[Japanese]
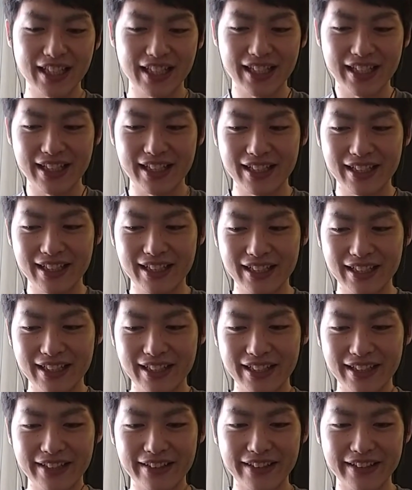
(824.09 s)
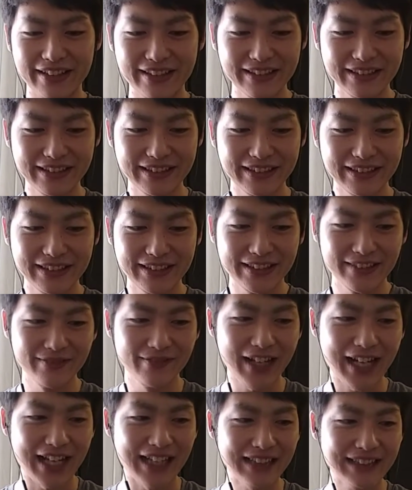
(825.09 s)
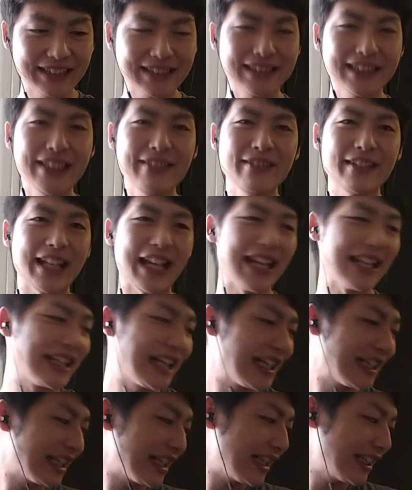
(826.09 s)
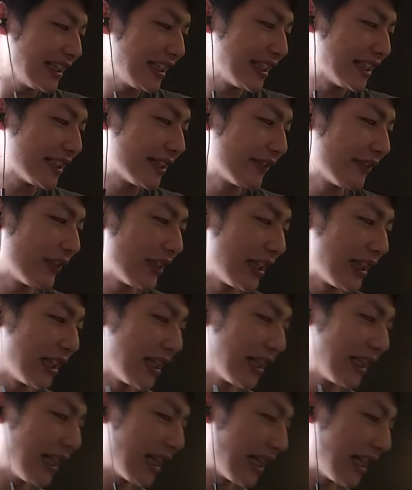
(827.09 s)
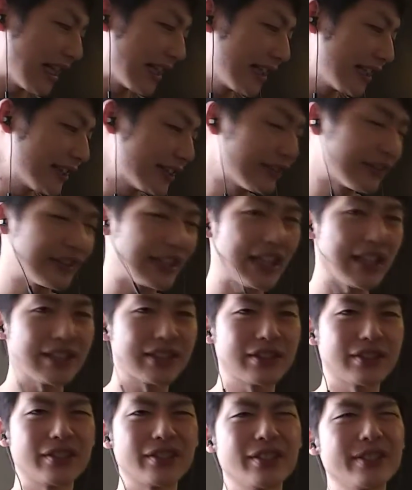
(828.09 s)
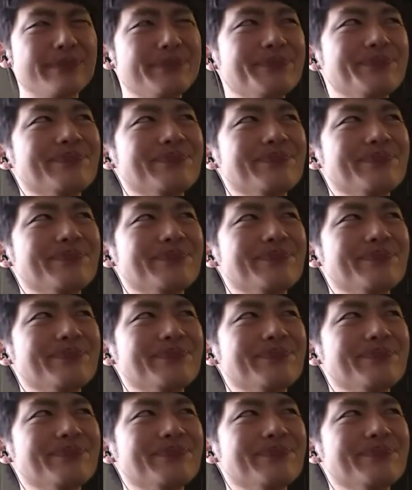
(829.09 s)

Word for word: えー、まあ、つってもね、なんだかんだ言っても、まあ、なんかあれですよね、その、